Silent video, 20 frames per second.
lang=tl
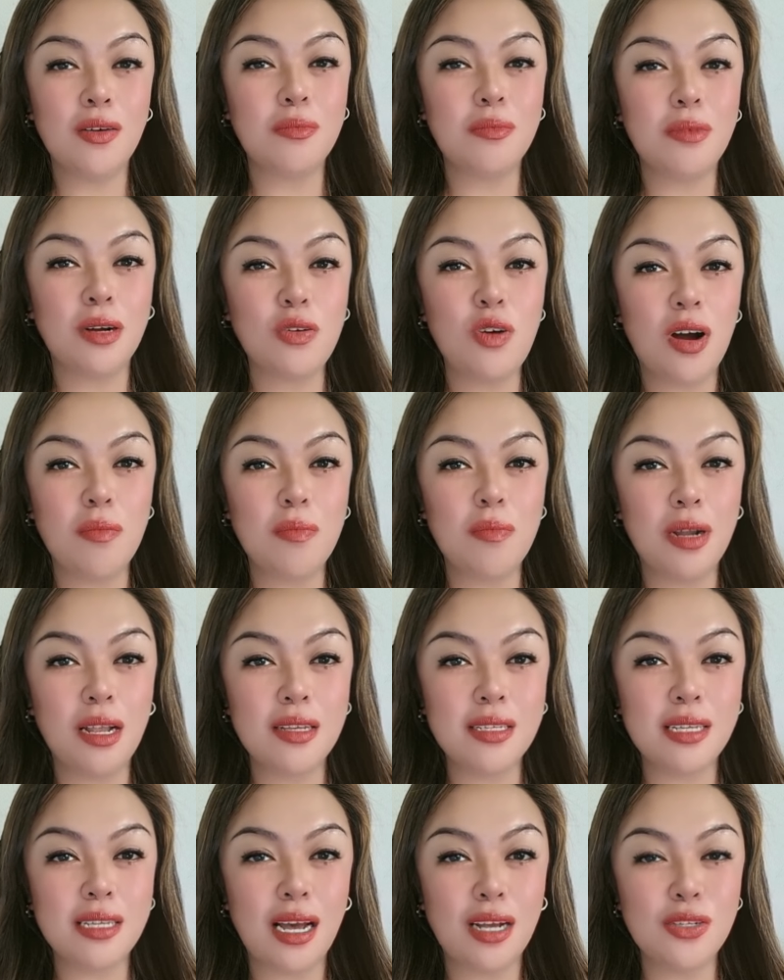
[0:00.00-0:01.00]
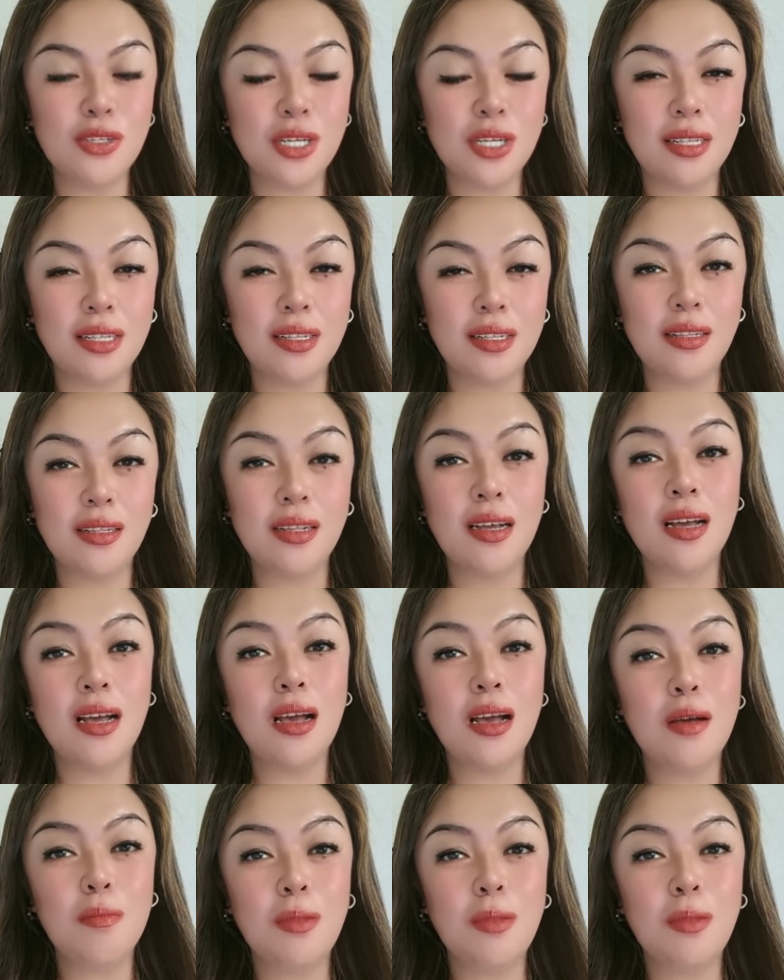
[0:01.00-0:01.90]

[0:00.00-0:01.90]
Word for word: Kung bago ka pa lang sa akin channel,